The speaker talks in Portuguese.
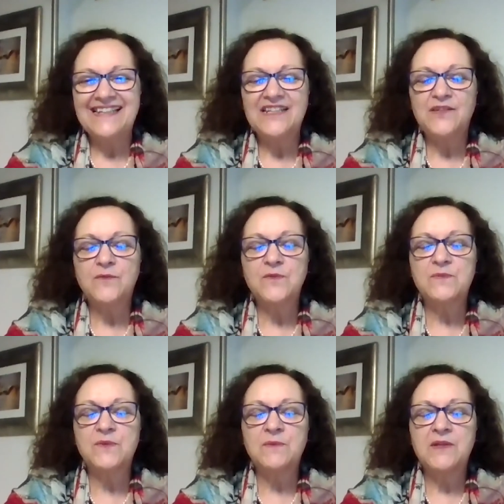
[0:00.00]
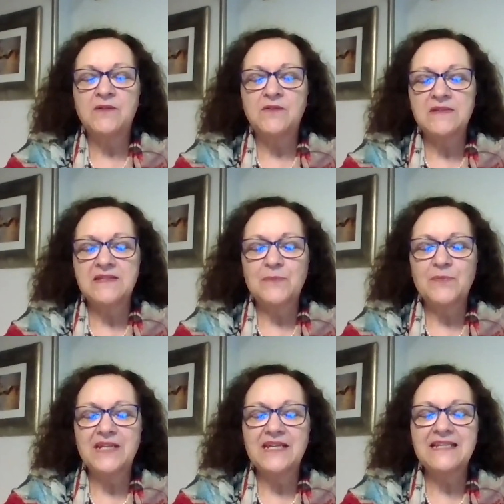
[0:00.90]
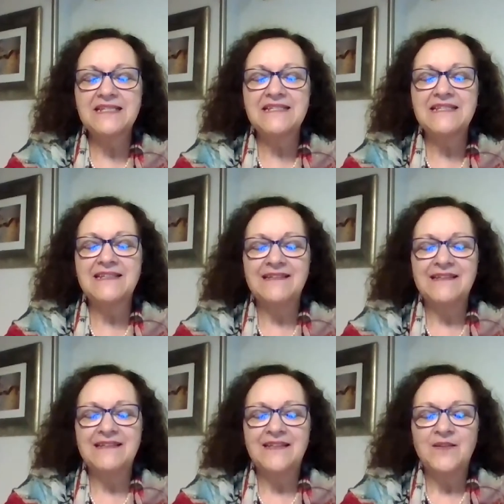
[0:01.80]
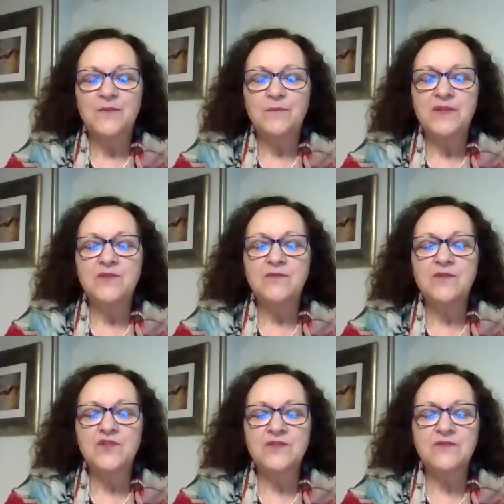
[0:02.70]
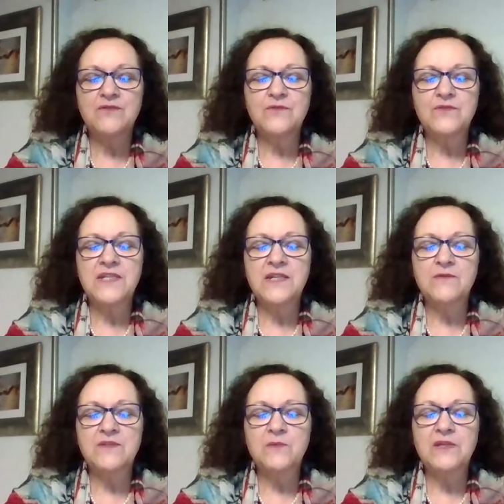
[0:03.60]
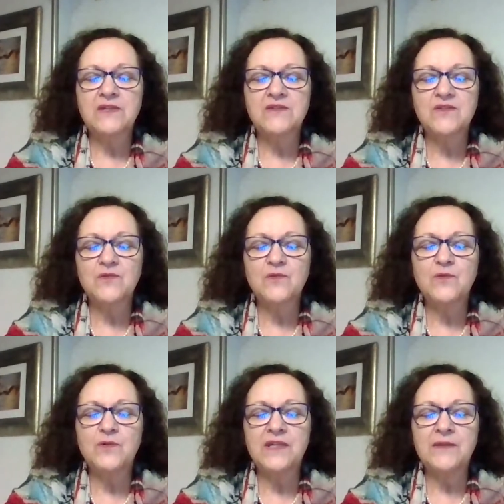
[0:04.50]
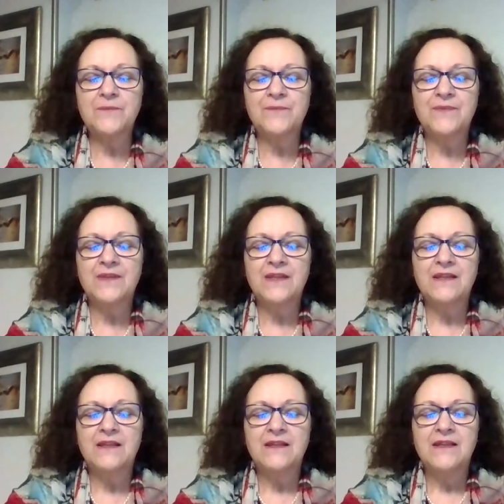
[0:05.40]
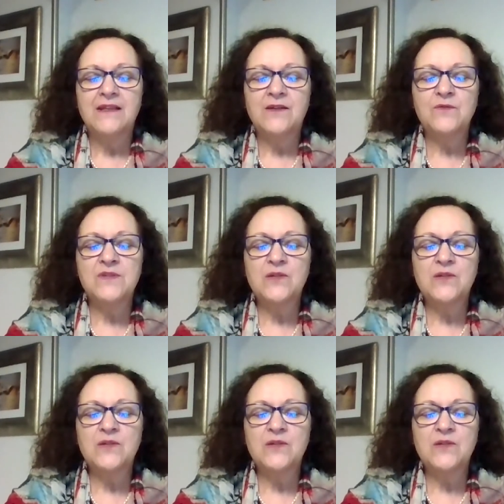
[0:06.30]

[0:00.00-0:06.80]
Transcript: Então vamos primeiro à nossa prece pedindo a Jesus que nos abençoe, nos